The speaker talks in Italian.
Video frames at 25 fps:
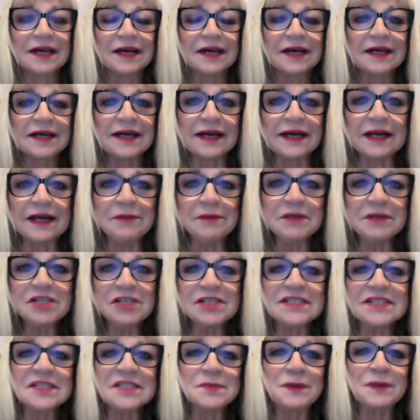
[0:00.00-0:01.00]
Cari amici
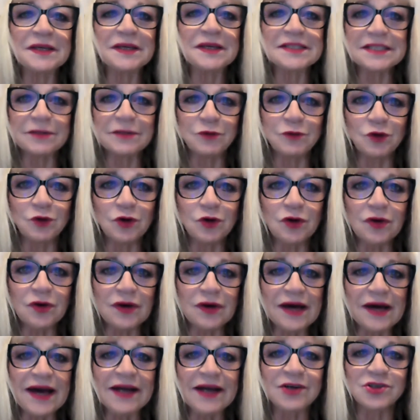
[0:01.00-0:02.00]
di Space TV,
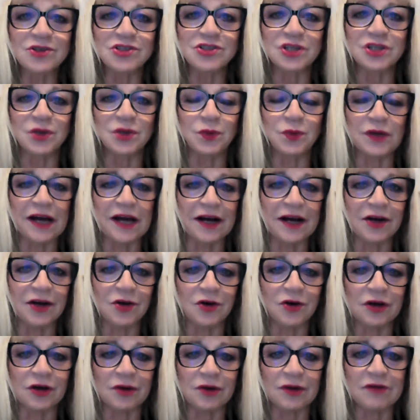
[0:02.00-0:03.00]
eccoci qui
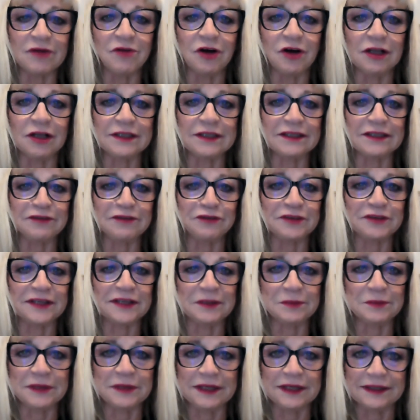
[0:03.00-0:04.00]
ancora una volta,
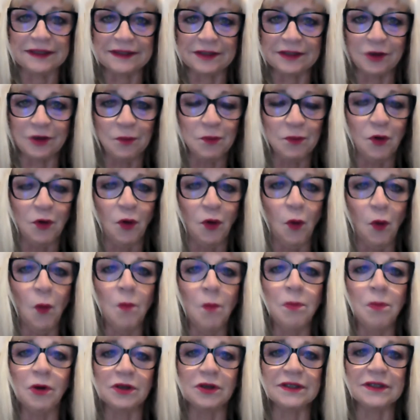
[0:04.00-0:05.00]
finalmente dopo
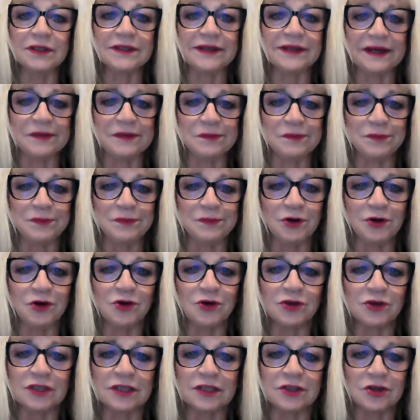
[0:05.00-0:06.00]
un po' di tempo,
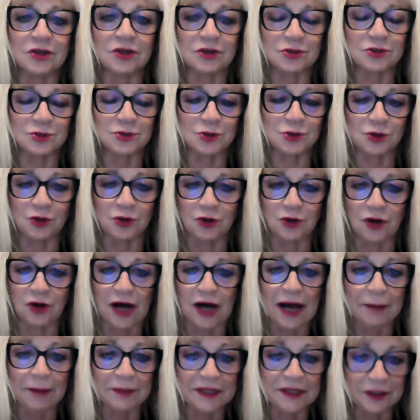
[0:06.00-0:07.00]
con il nostro
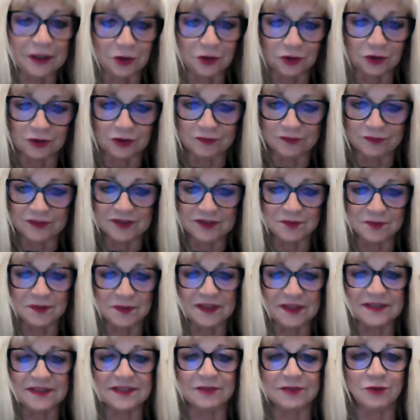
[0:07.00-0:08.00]
amico di
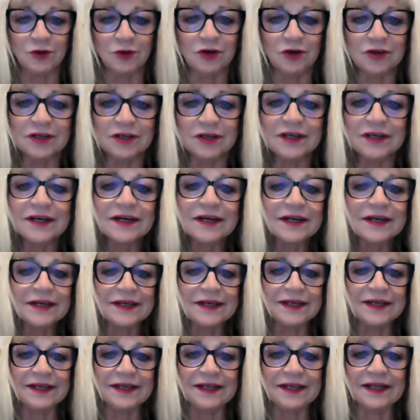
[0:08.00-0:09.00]
Space TV,
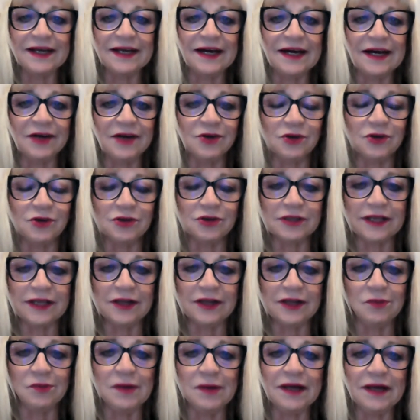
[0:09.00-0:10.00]
il
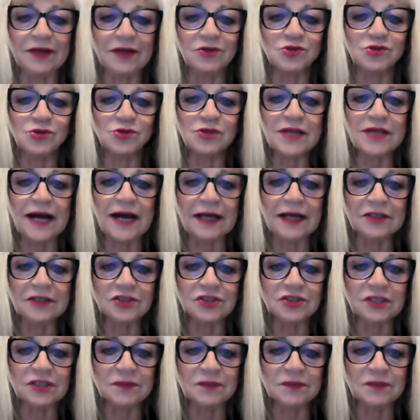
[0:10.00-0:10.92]
colonnello Mario Giuliacci,